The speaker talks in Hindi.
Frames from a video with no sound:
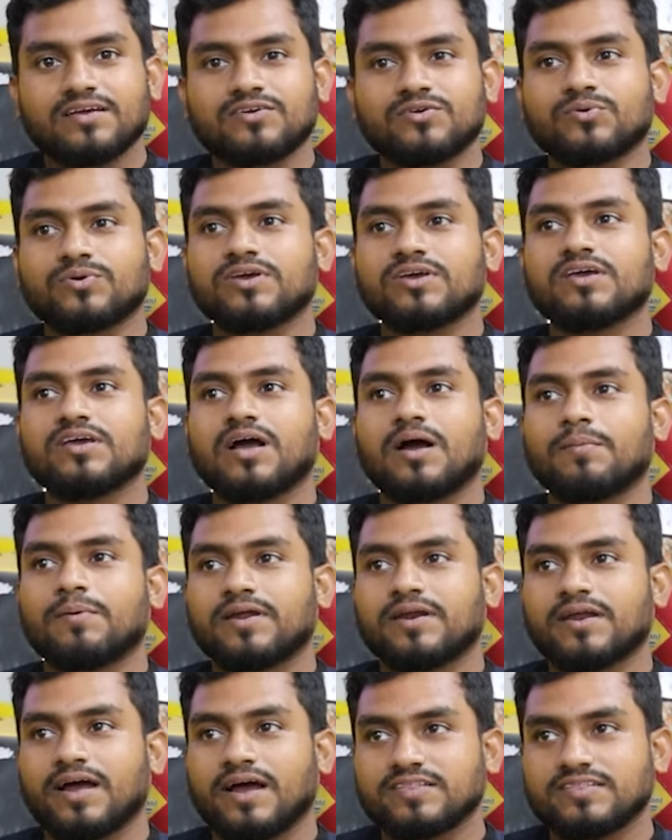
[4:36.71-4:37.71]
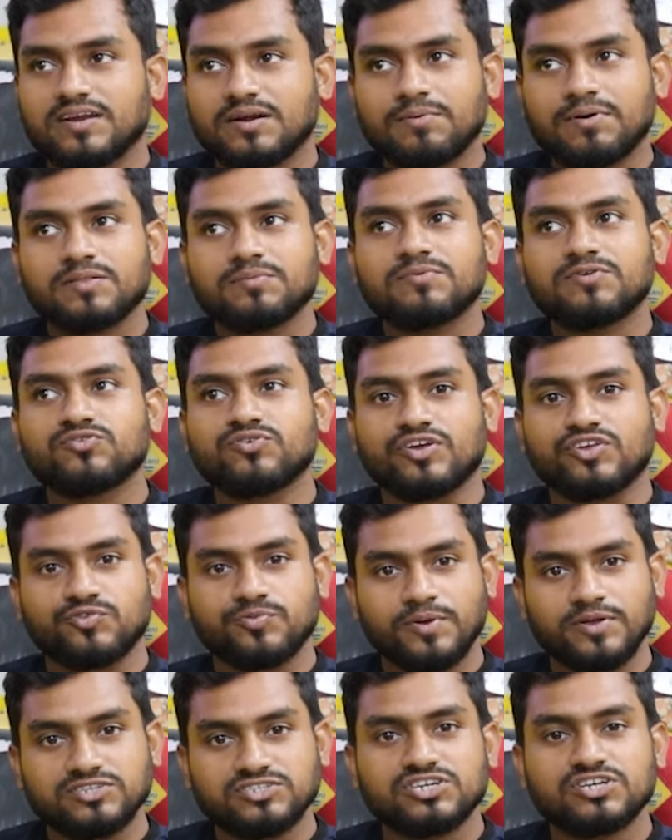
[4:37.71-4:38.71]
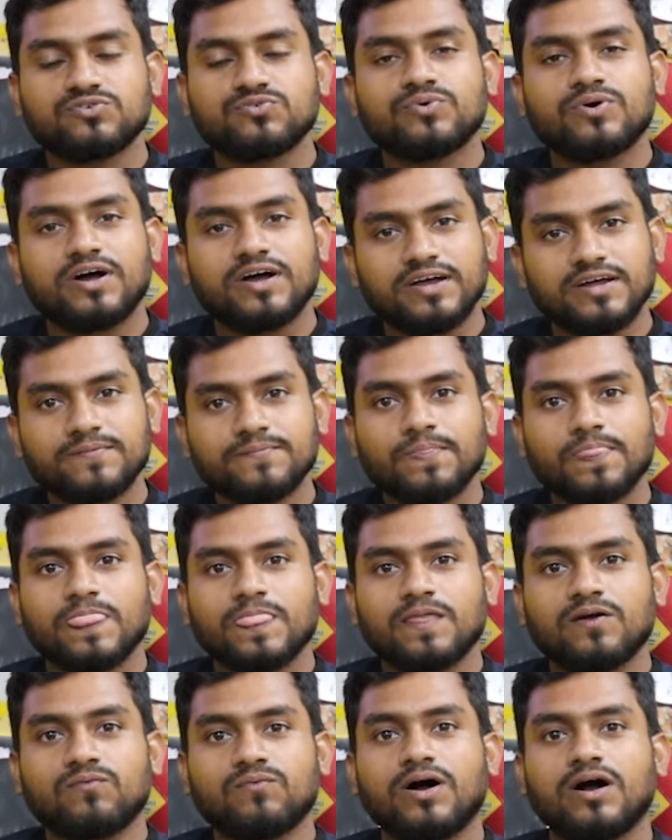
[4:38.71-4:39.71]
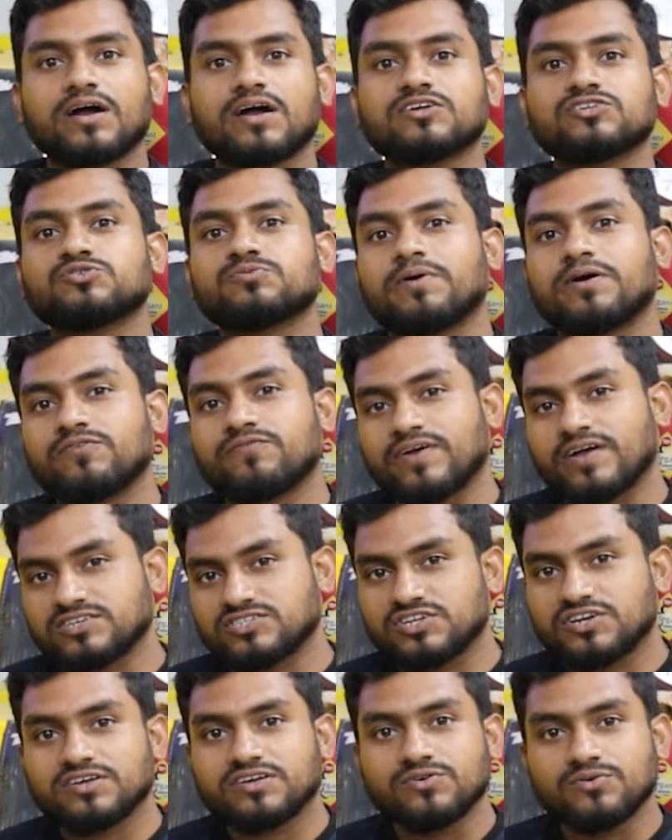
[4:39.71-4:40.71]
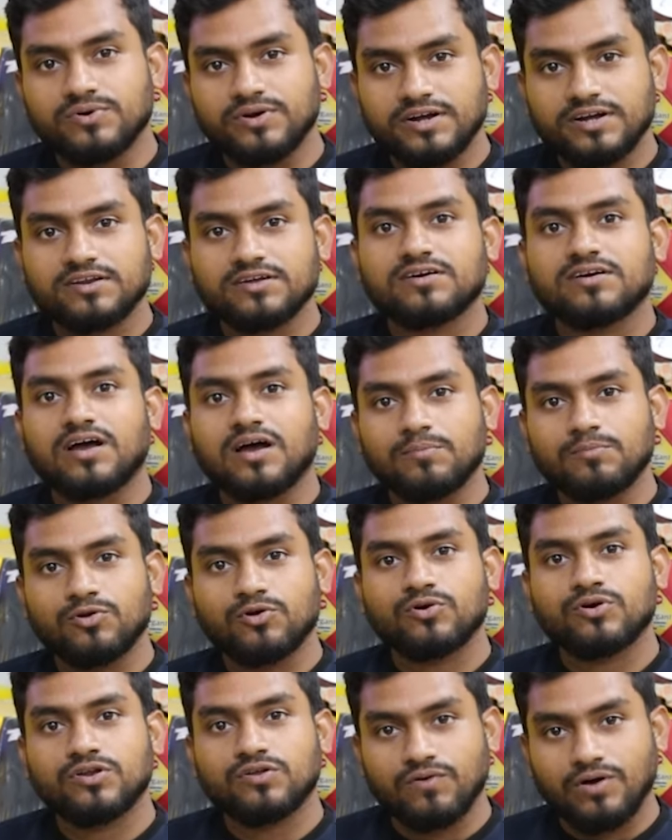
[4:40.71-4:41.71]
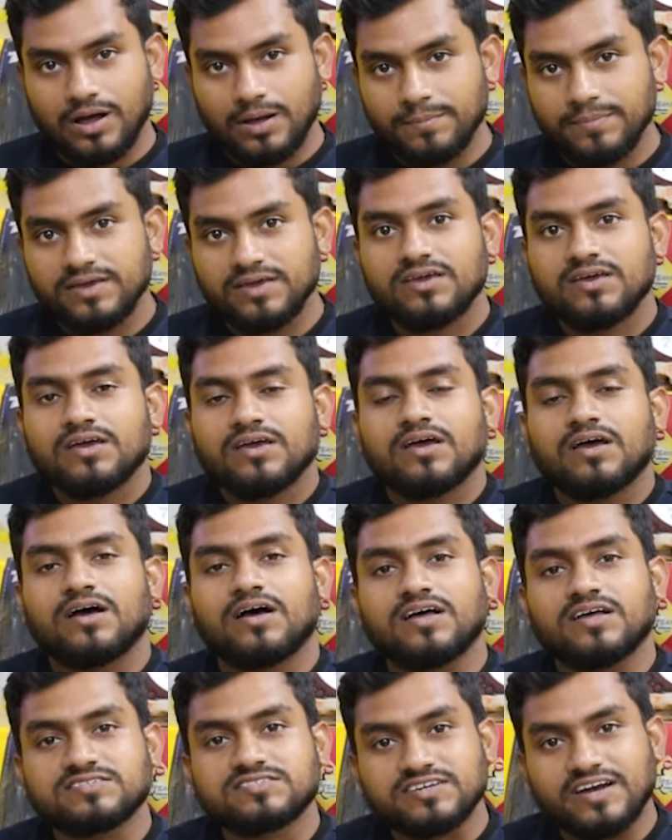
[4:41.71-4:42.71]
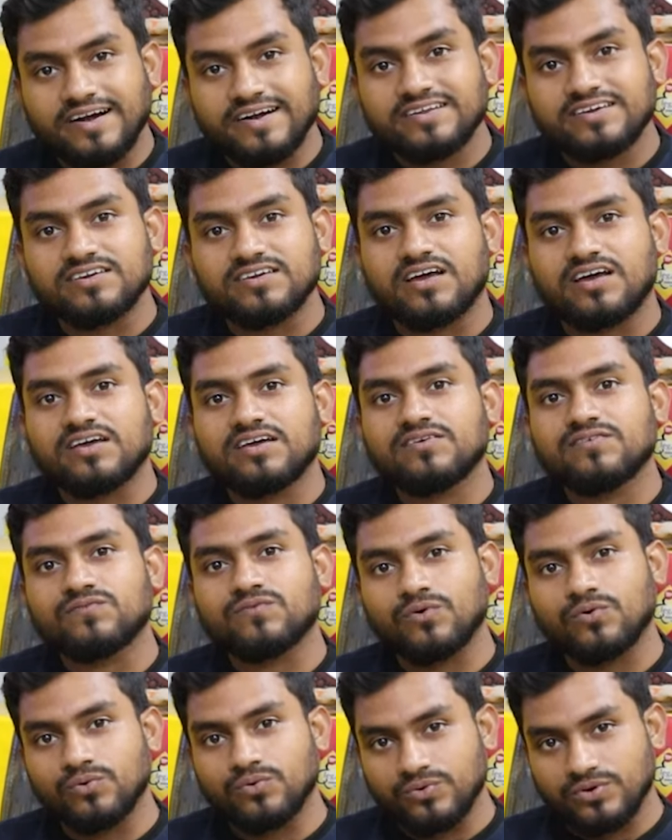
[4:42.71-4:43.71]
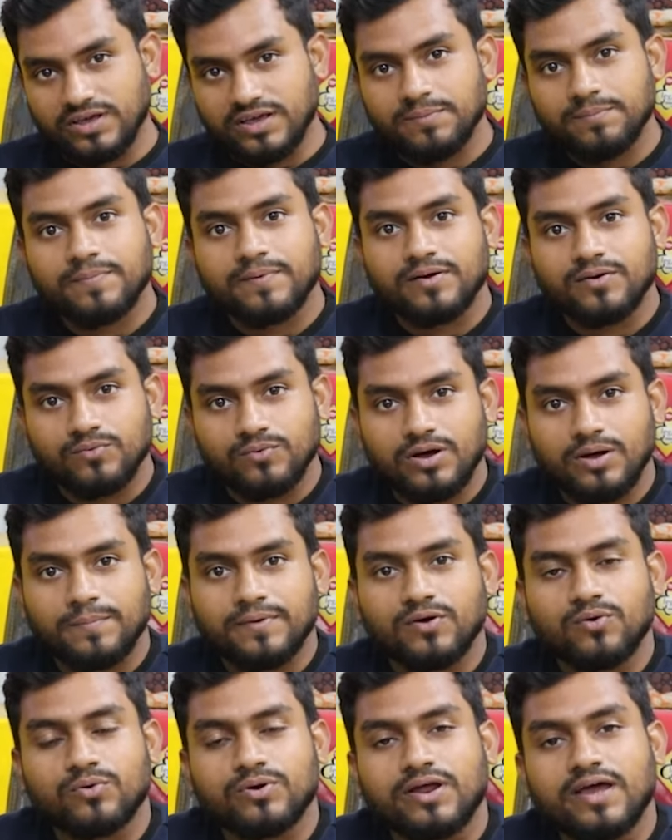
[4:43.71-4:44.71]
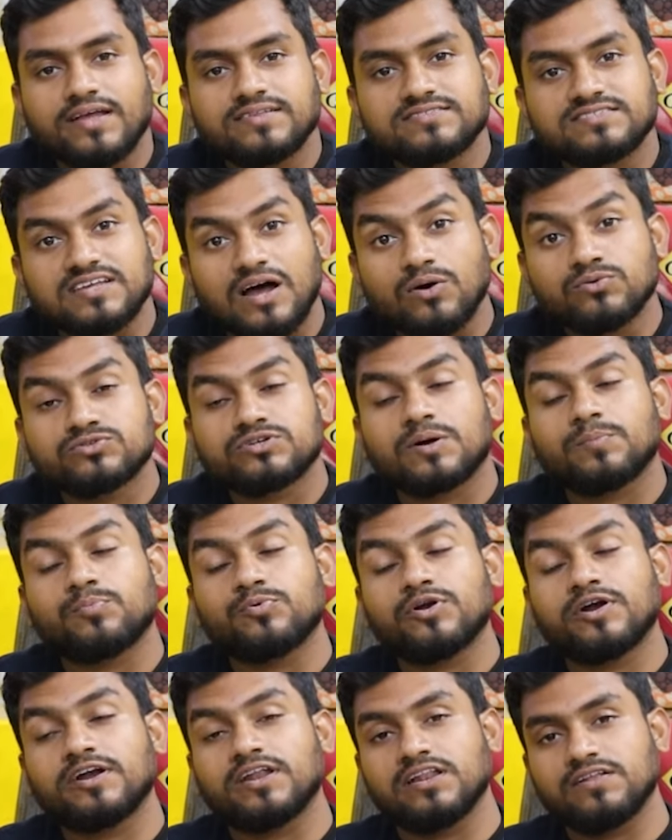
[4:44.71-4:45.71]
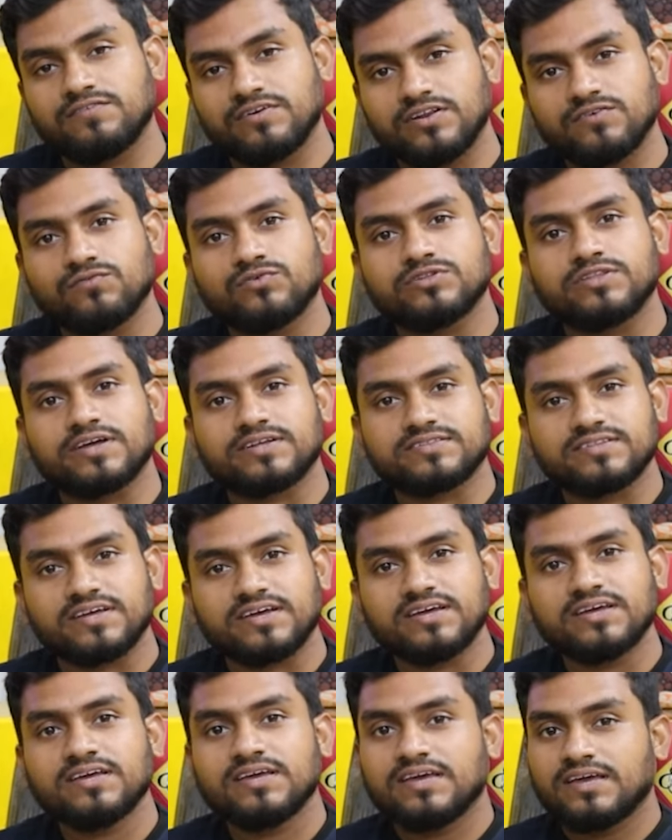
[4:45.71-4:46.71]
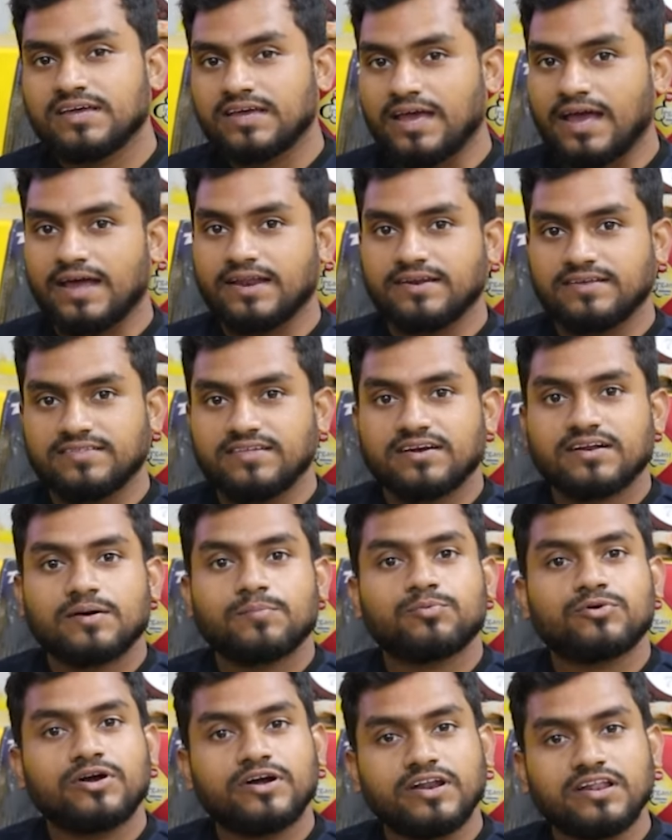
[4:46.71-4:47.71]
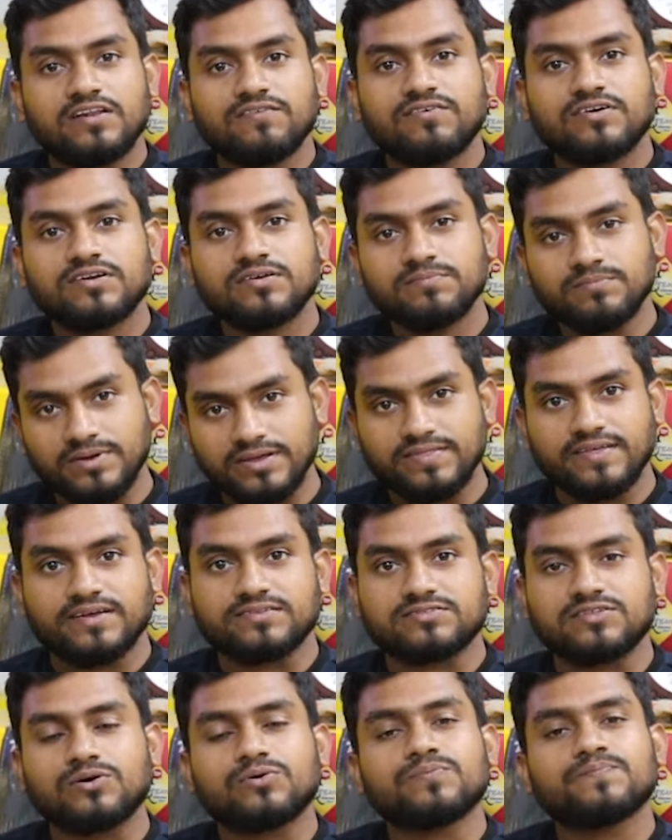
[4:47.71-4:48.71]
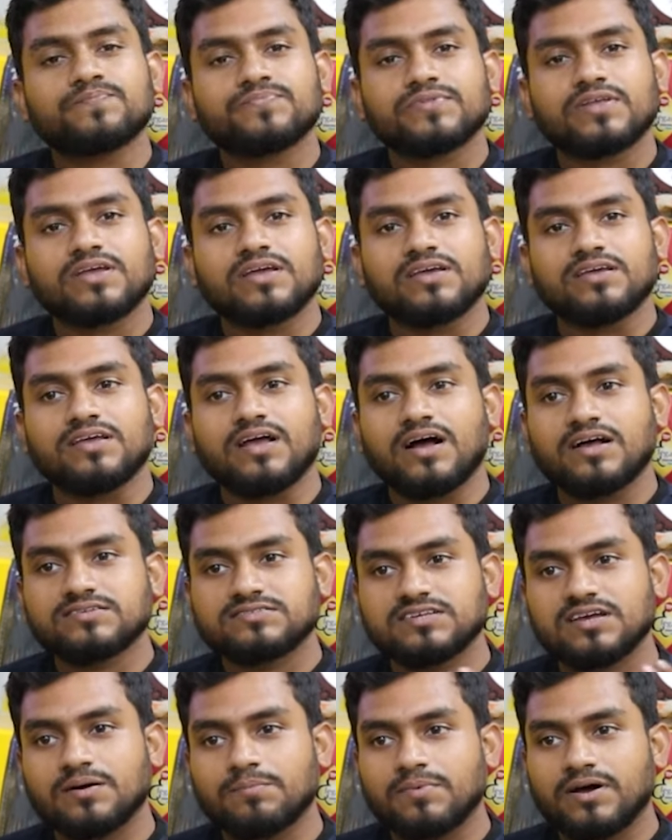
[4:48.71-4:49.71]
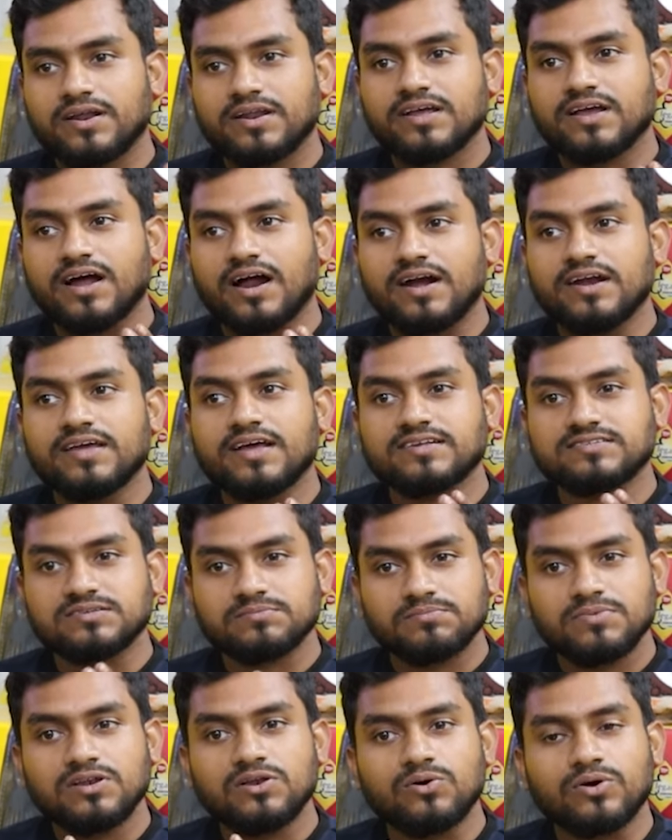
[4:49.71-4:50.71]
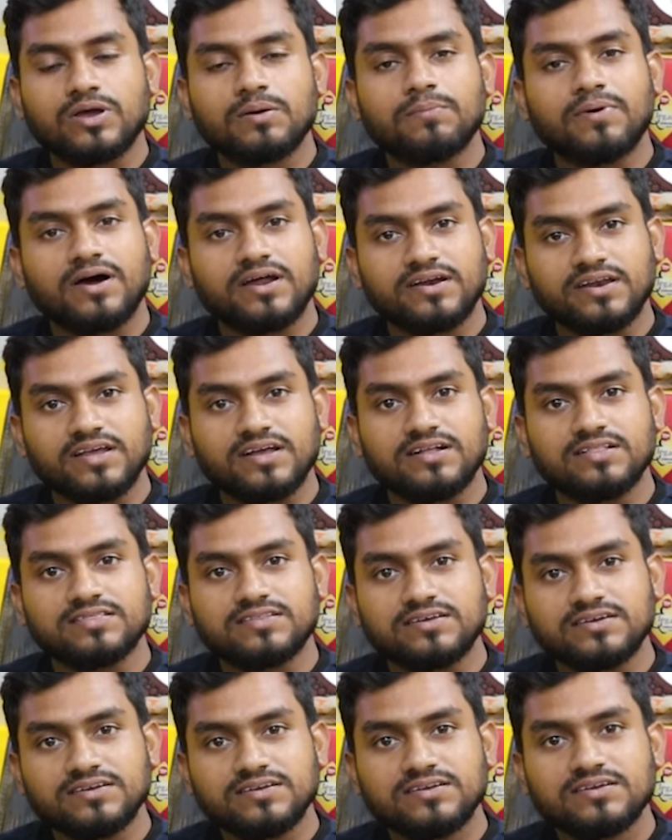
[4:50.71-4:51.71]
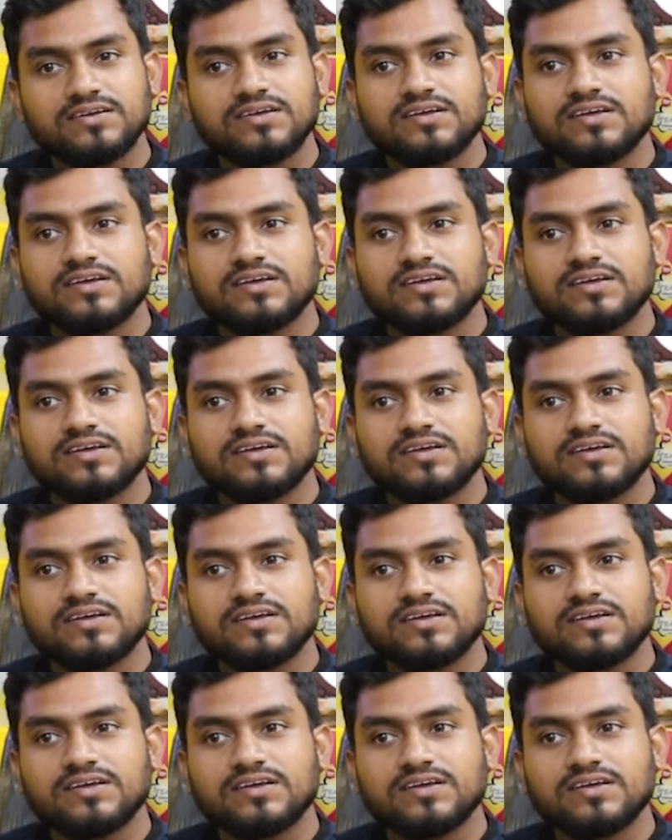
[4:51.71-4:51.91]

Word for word: क्योंकि हमारे हैदराबाद में जो एक्सपेंशन हुआ है वहाँ का जो मैन्युफैक्चरिंग यूनिट हम लोगों ने वहाँ भी आ, स्टार्ट किया है वो उनके वहाँ पे हो रहा है एंड साउथ का पूरा डिलीवरी वो देखते हैं एंड इधर का पूरा डिलीवरी मैं देखता हूँ यहाँ से हमारे गाड़ी असम्बल होकर बाहर निकलते हैं